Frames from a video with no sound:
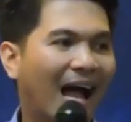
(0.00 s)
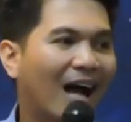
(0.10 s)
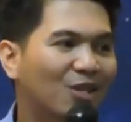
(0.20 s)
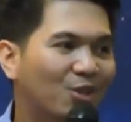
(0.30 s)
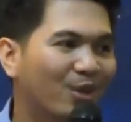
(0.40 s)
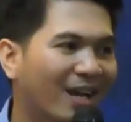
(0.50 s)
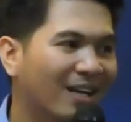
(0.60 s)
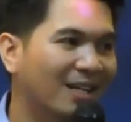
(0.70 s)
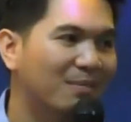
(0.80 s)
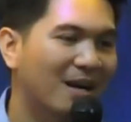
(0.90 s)
Action
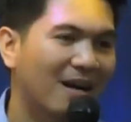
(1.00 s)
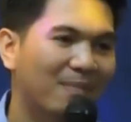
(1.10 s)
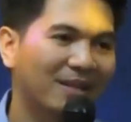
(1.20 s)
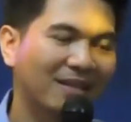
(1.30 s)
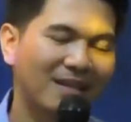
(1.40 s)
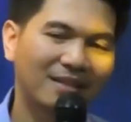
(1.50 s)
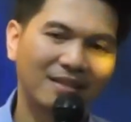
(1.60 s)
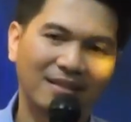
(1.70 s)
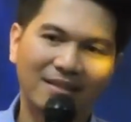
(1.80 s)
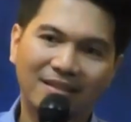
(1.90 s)
agad mga kapatid.
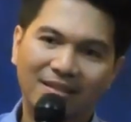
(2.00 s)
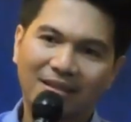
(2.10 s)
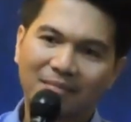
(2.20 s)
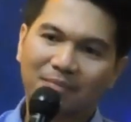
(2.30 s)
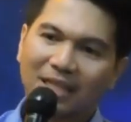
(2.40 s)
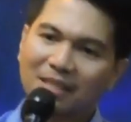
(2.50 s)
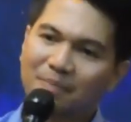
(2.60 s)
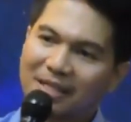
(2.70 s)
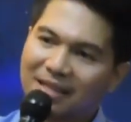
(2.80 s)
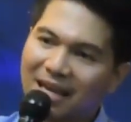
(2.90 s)

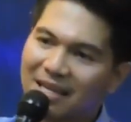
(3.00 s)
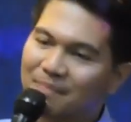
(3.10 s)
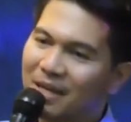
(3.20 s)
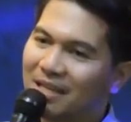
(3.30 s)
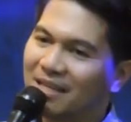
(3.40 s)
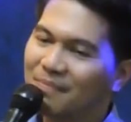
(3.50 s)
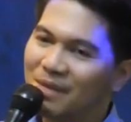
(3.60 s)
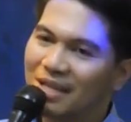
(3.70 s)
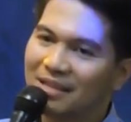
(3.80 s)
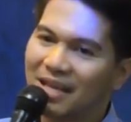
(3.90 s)
Kasi patay ang
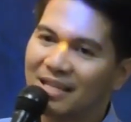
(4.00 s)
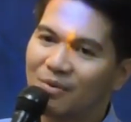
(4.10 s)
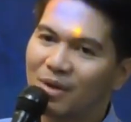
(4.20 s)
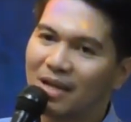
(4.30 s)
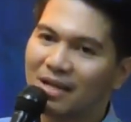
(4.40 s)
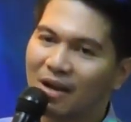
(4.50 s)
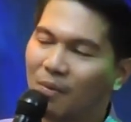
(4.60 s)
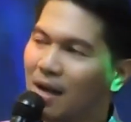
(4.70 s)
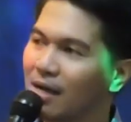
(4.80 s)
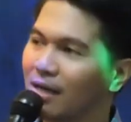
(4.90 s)
pananampalatayang walang
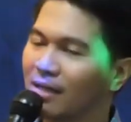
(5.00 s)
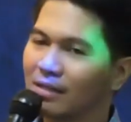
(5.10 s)
gawa.